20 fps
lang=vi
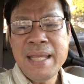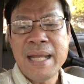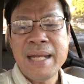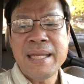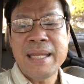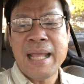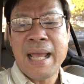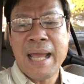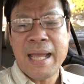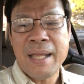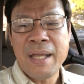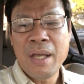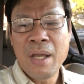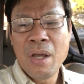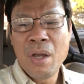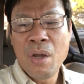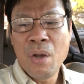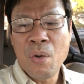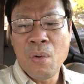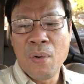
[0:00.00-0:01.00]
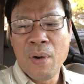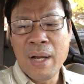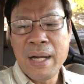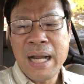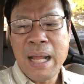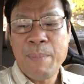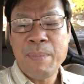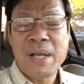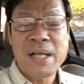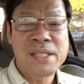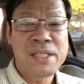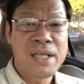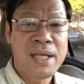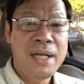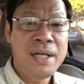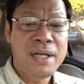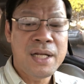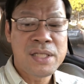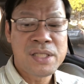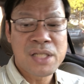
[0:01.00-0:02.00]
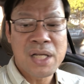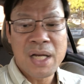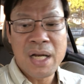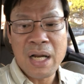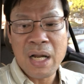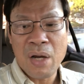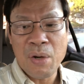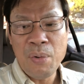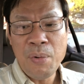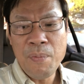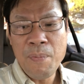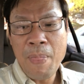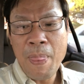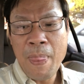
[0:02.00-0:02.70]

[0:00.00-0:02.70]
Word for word: nhanh nhạy của nam ca sĩ trên sân khấu